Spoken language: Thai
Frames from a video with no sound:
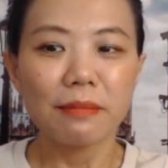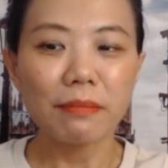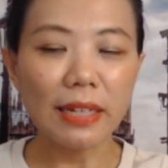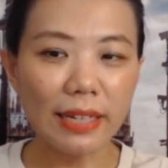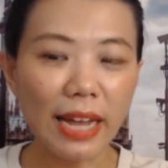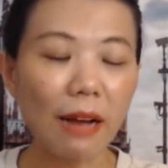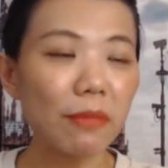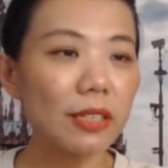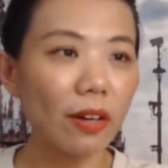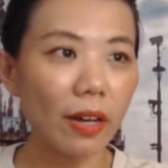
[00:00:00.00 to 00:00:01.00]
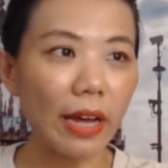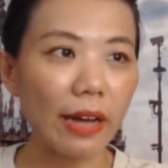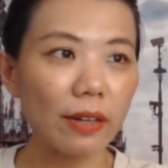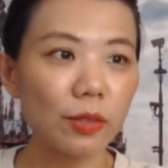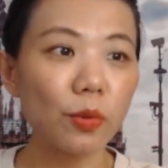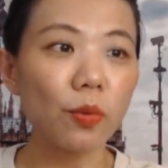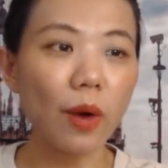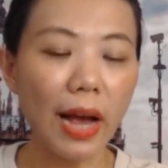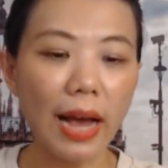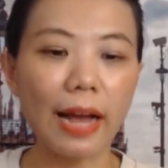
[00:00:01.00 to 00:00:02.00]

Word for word: มันเลยทำให้จอยอะรู้ว่า